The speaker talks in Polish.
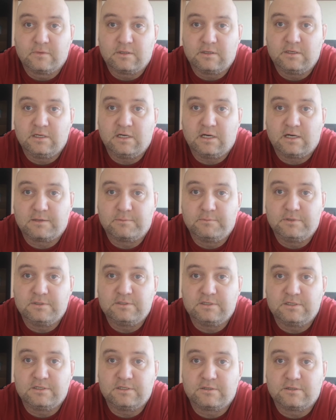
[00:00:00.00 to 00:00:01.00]
jak
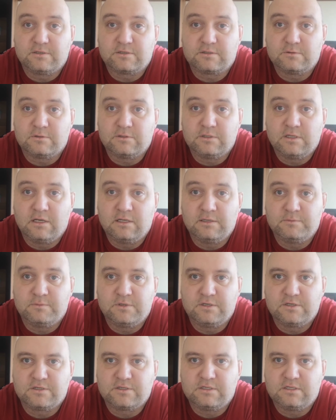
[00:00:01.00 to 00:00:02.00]
będzie się toczyło dalej
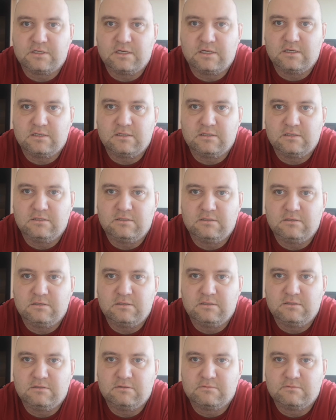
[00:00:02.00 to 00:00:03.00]
moje życie
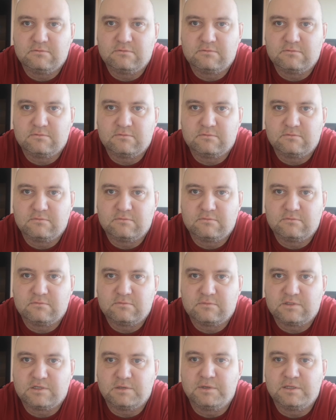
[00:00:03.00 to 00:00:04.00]
i
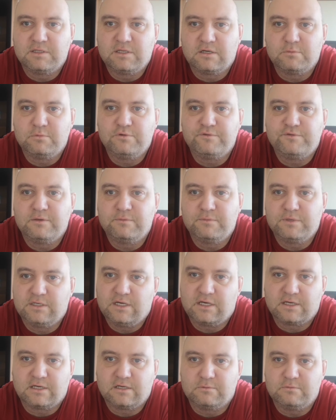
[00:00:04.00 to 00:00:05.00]
czy będę robił filmy i
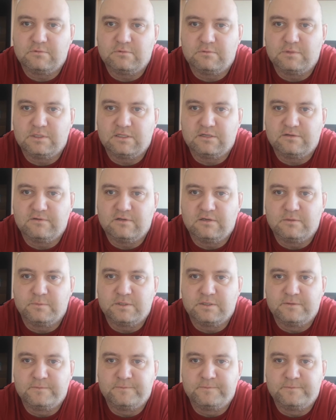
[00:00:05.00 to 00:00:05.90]
jakie robił będę filmy.